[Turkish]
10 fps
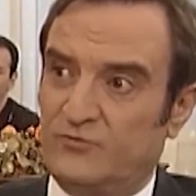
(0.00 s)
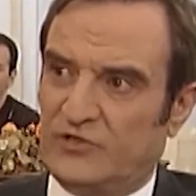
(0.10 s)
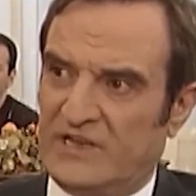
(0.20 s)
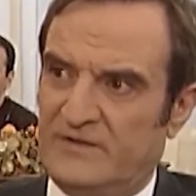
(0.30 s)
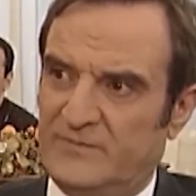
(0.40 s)

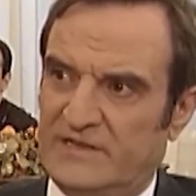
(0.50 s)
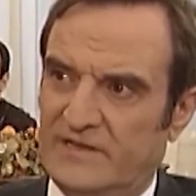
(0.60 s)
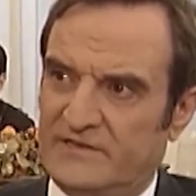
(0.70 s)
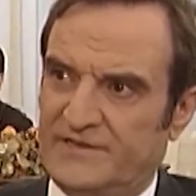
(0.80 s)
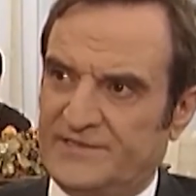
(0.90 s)
150
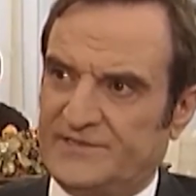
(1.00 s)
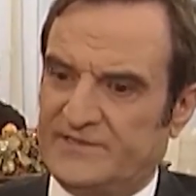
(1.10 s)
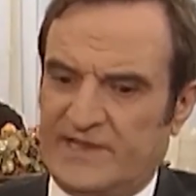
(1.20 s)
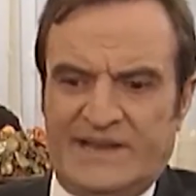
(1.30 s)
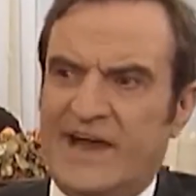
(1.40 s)
milyarı
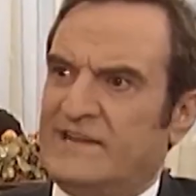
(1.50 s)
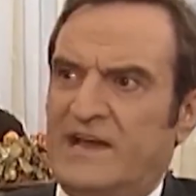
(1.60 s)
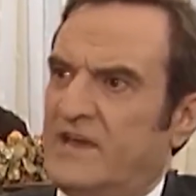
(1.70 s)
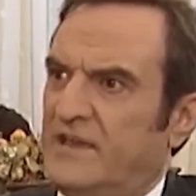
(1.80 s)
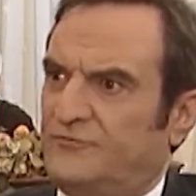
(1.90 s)
geçti. Sen
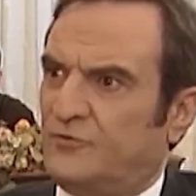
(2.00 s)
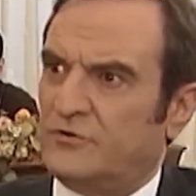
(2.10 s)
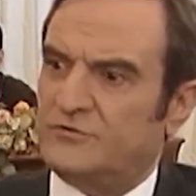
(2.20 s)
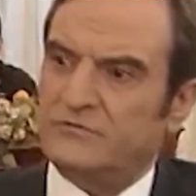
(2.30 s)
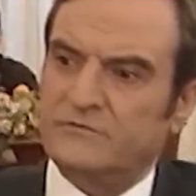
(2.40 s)
hala ev
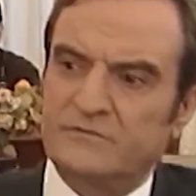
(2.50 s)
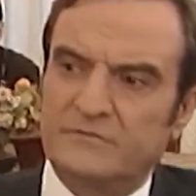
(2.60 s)
diyorsun.